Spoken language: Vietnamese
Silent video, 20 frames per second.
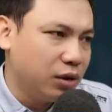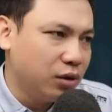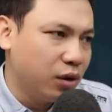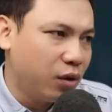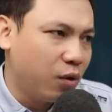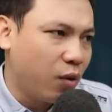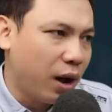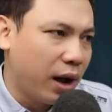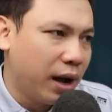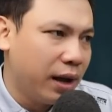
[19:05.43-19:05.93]

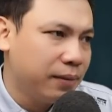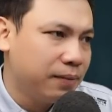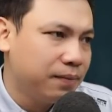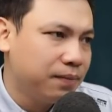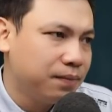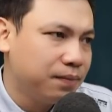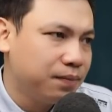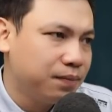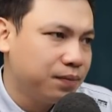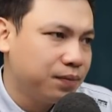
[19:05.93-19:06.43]
Chị Hương
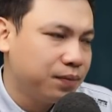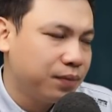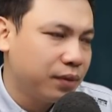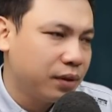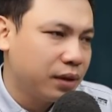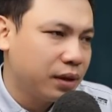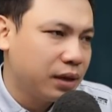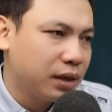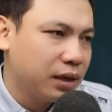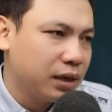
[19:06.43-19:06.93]
đặt gánh
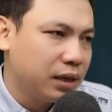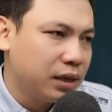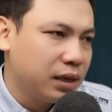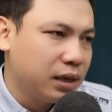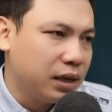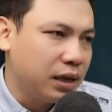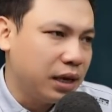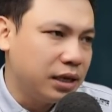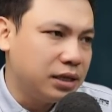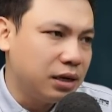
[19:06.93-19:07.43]
lên vai
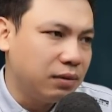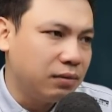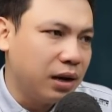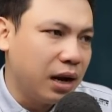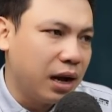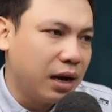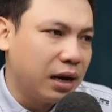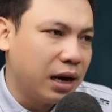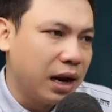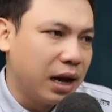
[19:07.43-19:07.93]
thế nặng,
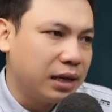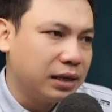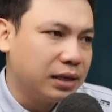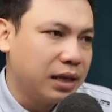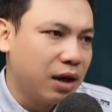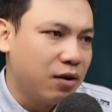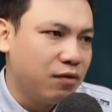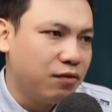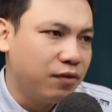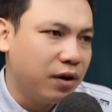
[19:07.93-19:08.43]
chỉ biết
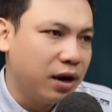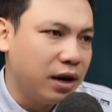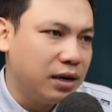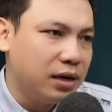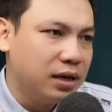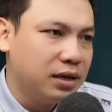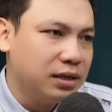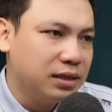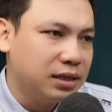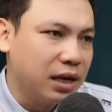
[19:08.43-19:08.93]
mình vẫn
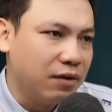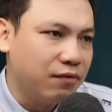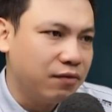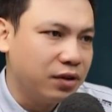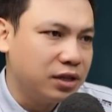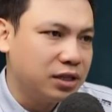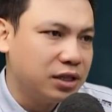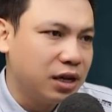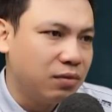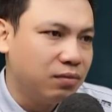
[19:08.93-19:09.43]
còn yếu.
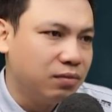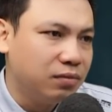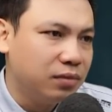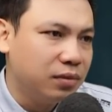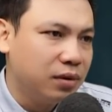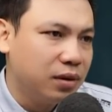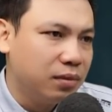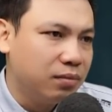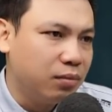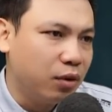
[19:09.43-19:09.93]

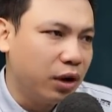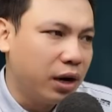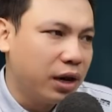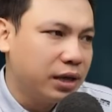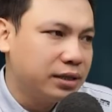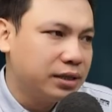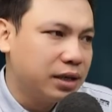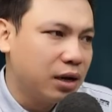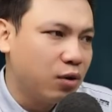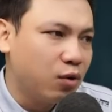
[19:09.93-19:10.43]
Nhưng mặt
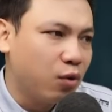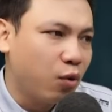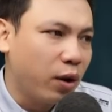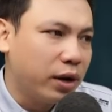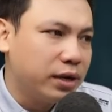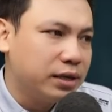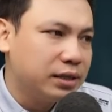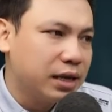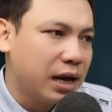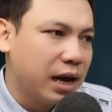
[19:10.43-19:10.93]
trời đã lên
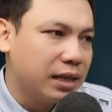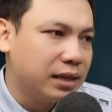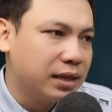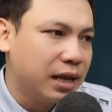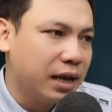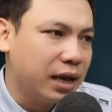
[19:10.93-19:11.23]
cao,